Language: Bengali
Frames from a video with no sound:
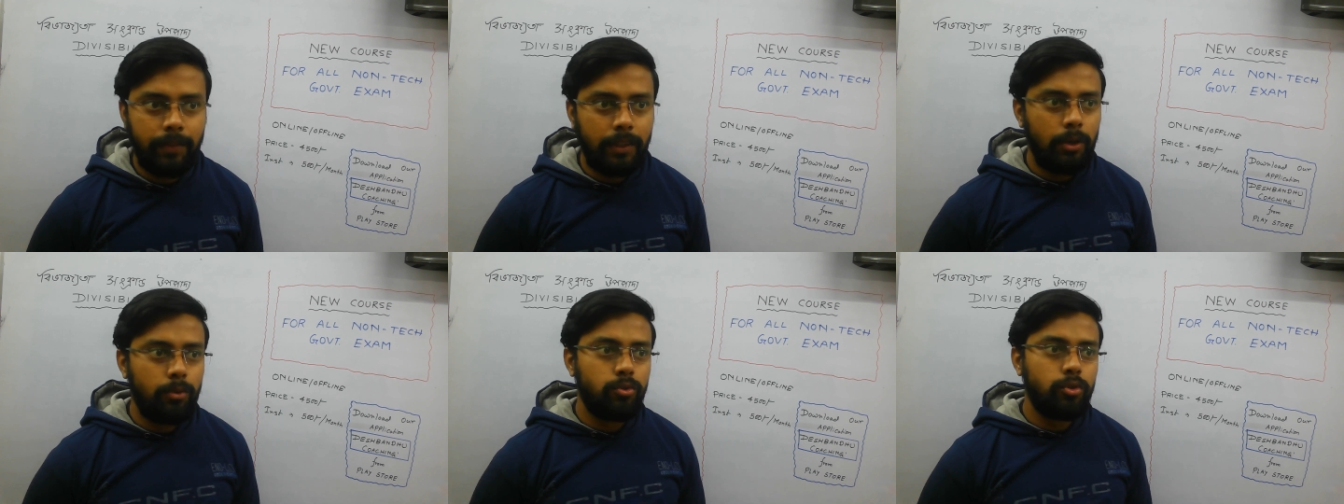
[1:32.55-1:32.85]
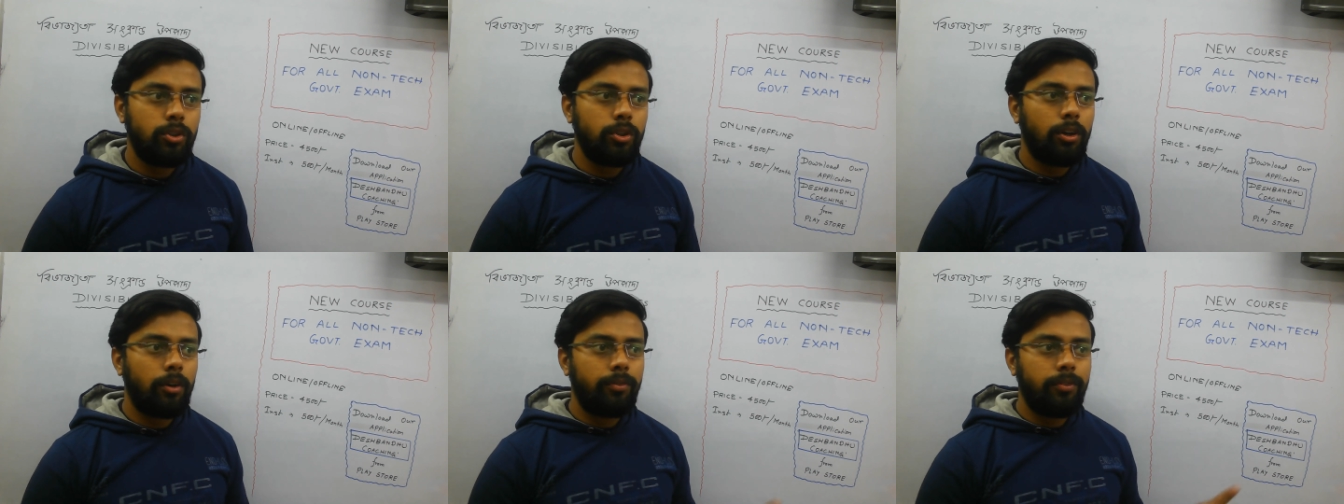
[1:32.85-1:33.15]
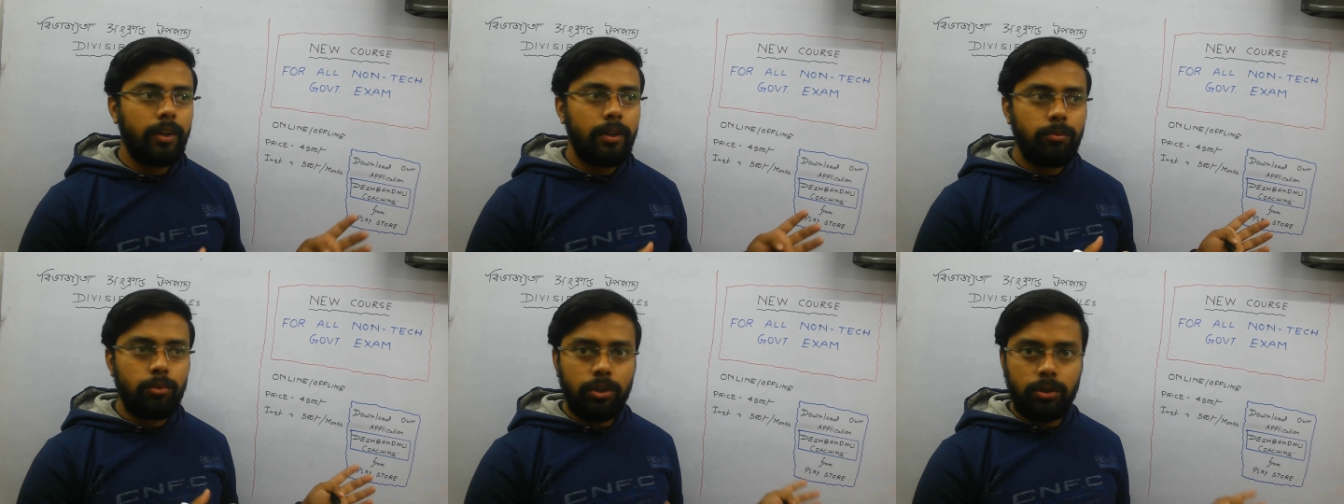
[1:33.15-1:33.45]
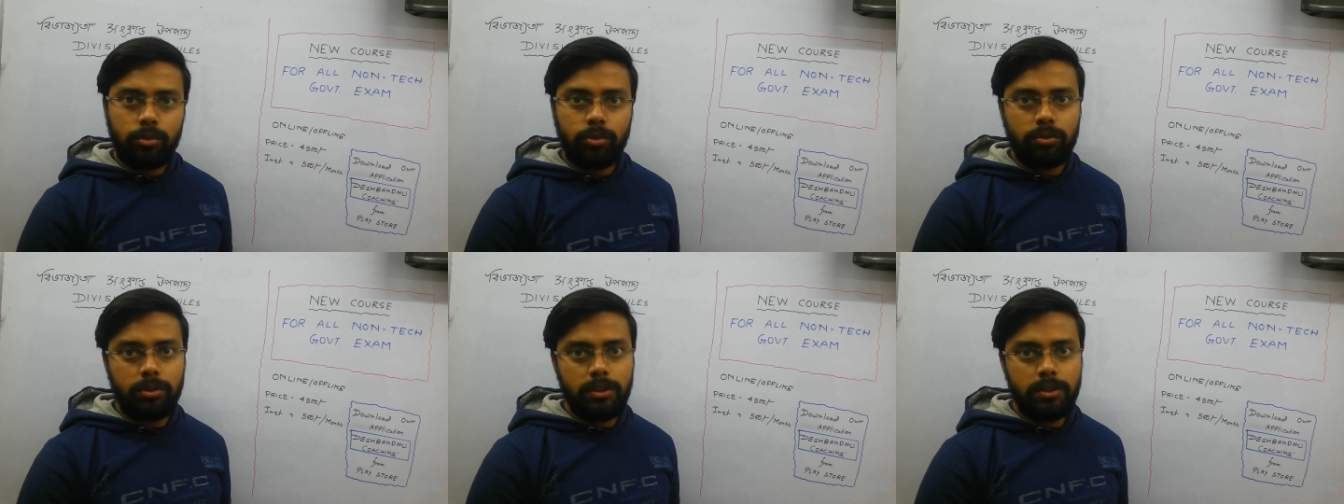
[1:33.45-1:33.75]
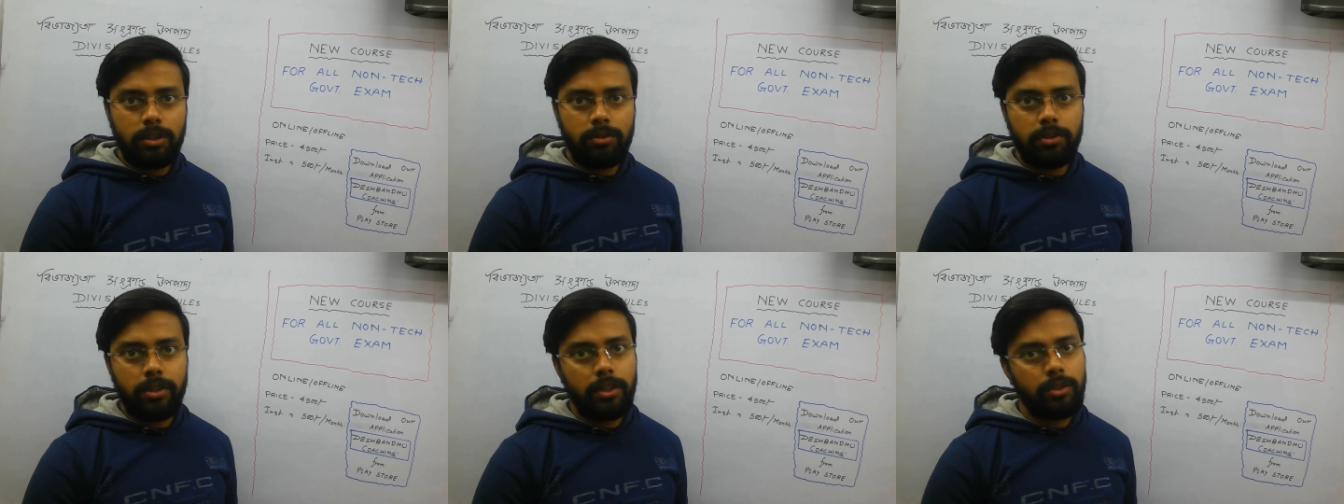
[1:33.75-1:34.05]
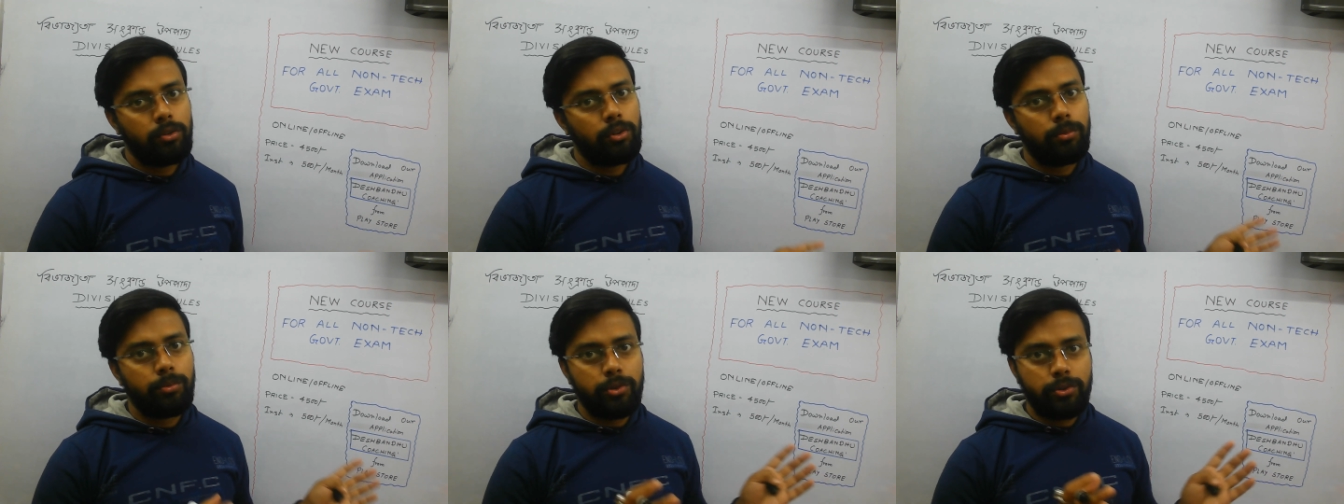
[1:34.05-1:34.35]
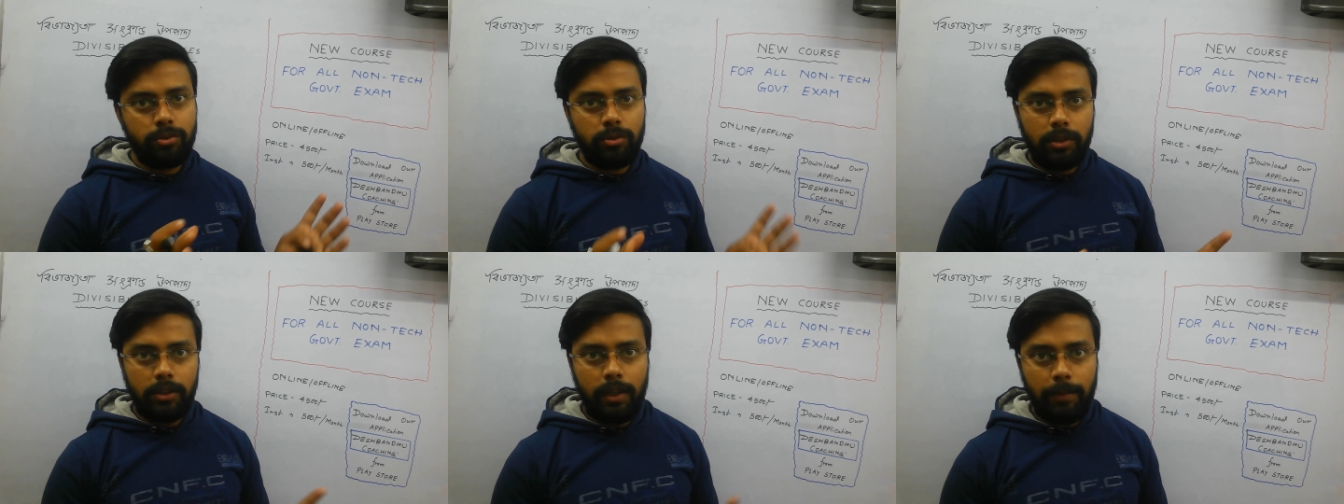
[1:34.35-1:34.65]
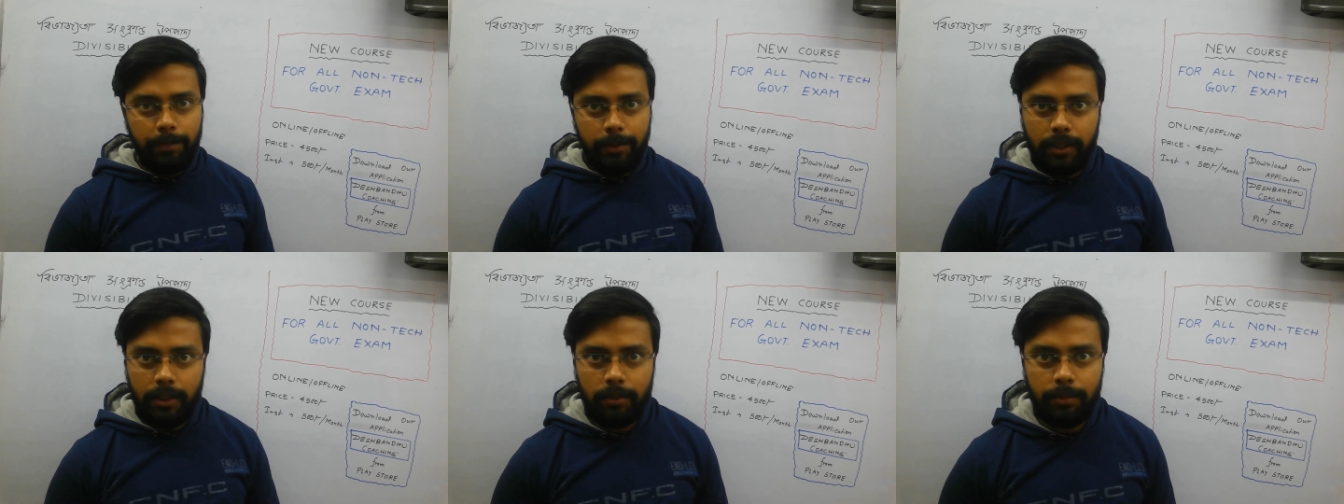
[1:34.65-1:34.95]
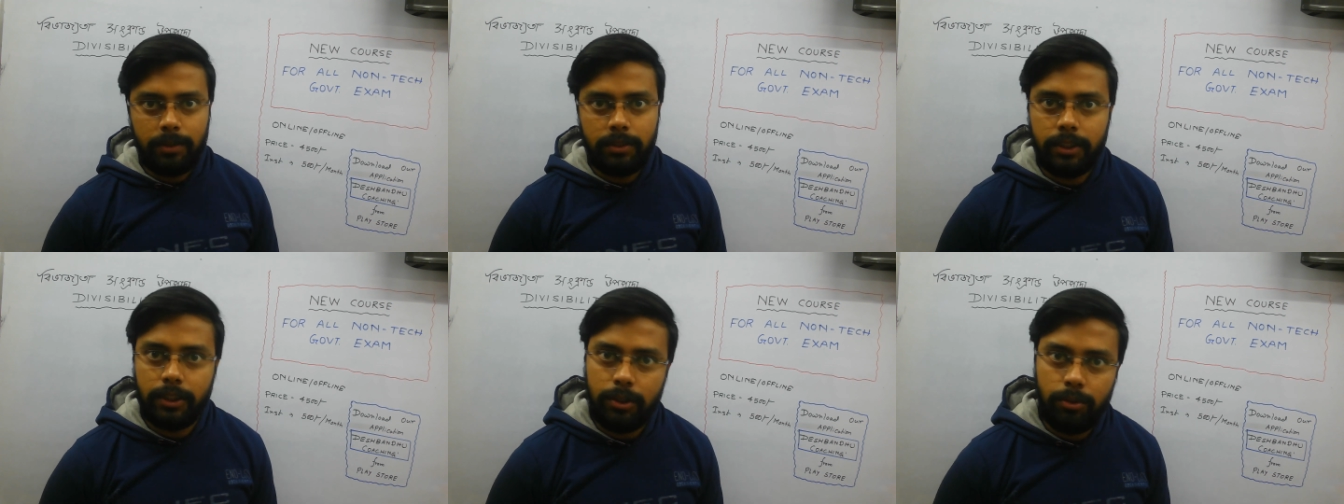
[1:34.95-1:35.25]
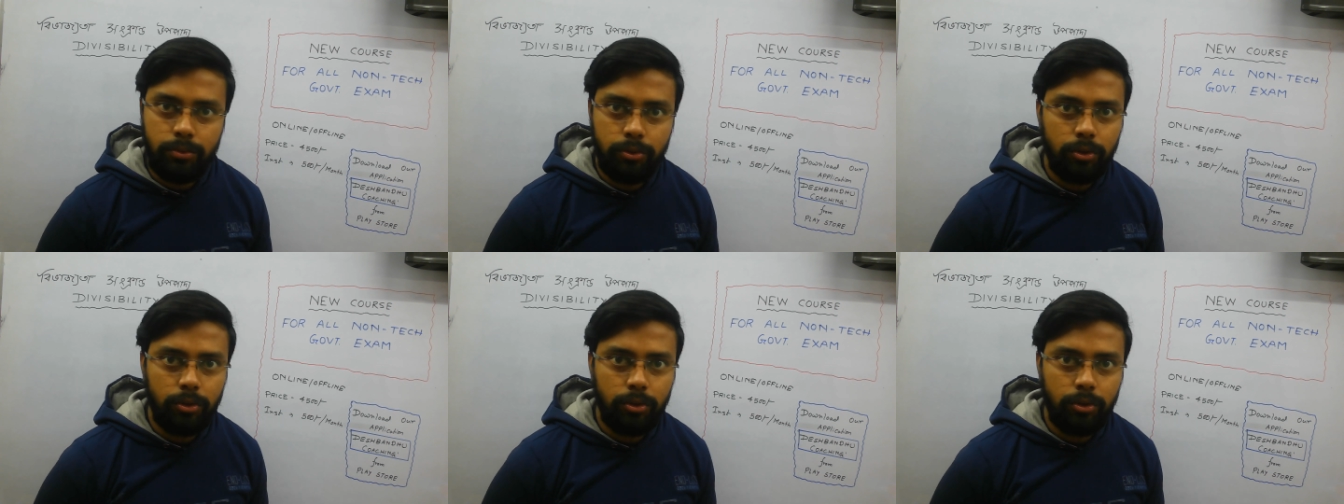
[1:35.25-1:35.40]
কেউ যদি অফলাইন মোডে করতে চাও তাহলে তো অবশ্যই অ্যাপ্লিকেবল সেটাও